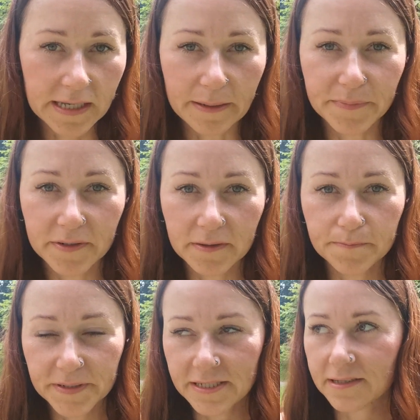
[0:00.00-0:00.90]
Jakby
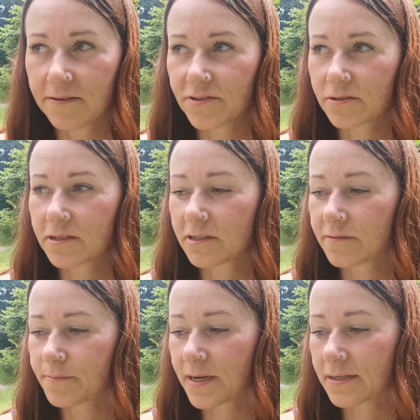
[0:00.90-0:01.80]
bycie na wysokich
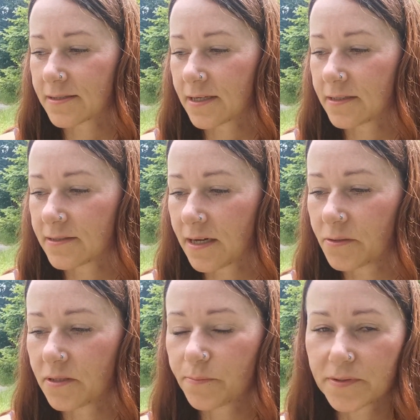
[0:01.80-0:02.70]
wibracjach i
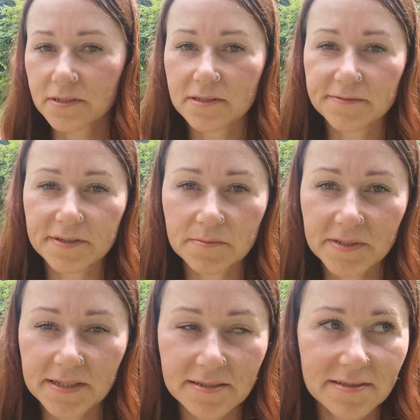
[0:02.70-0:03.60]
cały ten pozytywizm
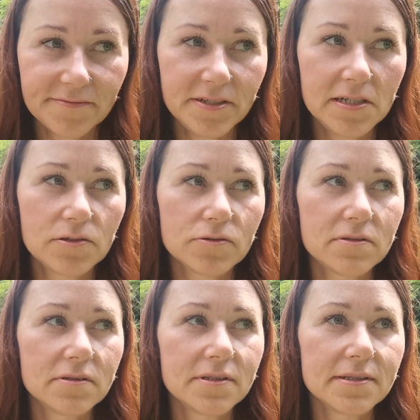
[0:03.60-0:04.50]
i nastawienie do,
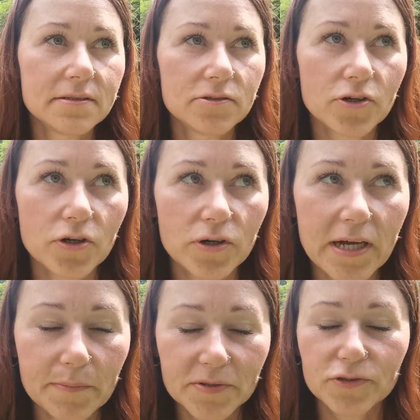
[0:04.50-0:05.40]
do,
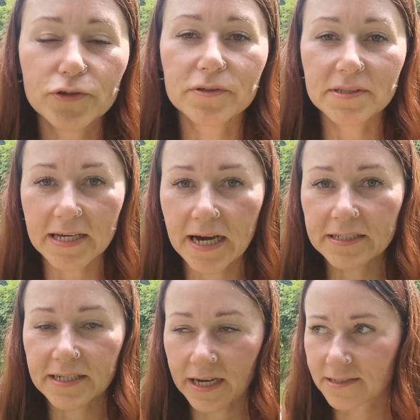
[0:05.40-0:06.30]
jakby do dnia
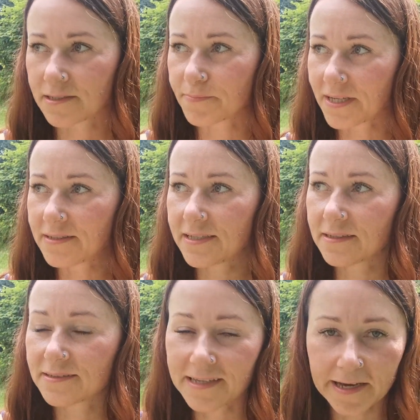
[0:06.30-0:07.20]
i
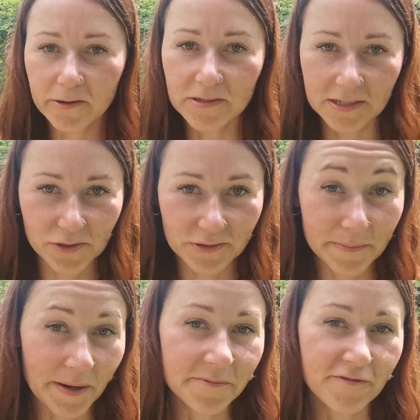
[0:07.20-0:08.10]
akceptacja tego, na co
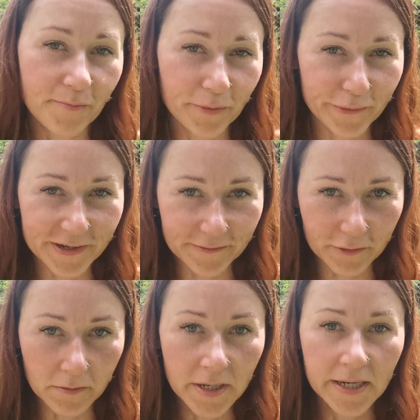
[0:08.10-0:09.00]
nie mamy
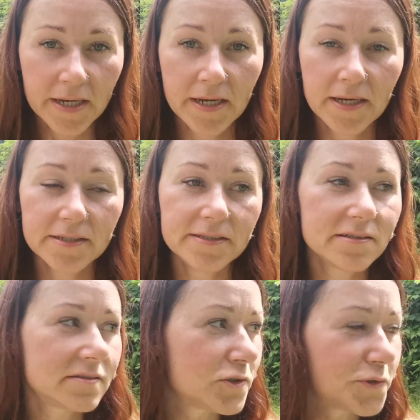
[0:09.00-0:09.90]
wpływu,
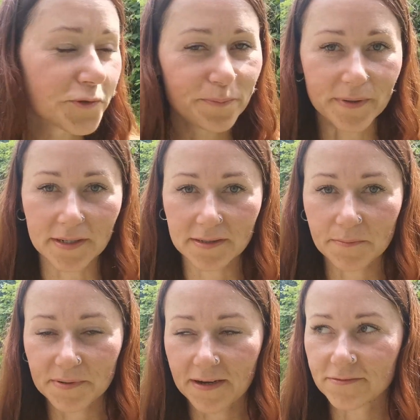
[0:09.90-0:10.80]
jest super,
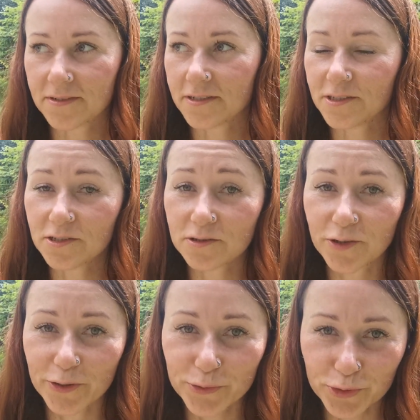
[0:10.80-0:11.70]
naprawdę. I
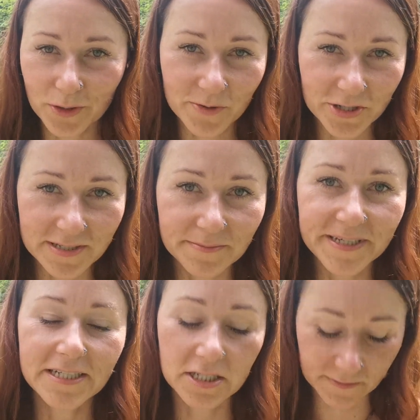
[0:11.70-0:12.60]
to dużo może
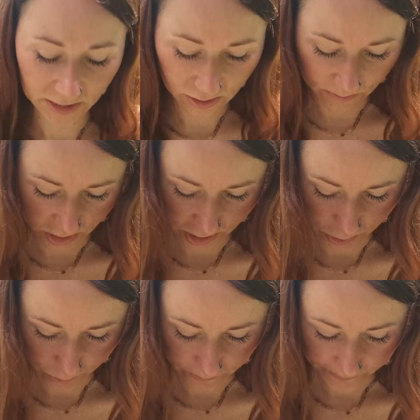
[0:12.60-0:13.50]
zmienić w naszym
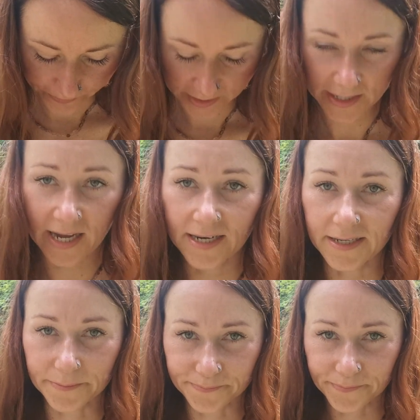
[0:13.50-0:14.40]
życiu.
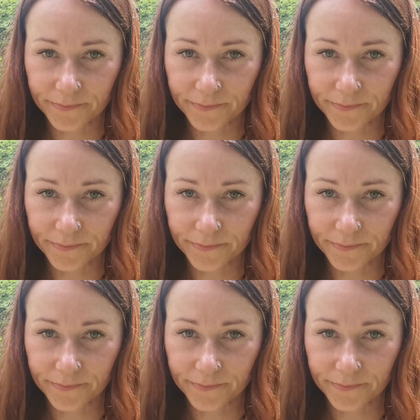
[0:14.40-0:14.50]
Ale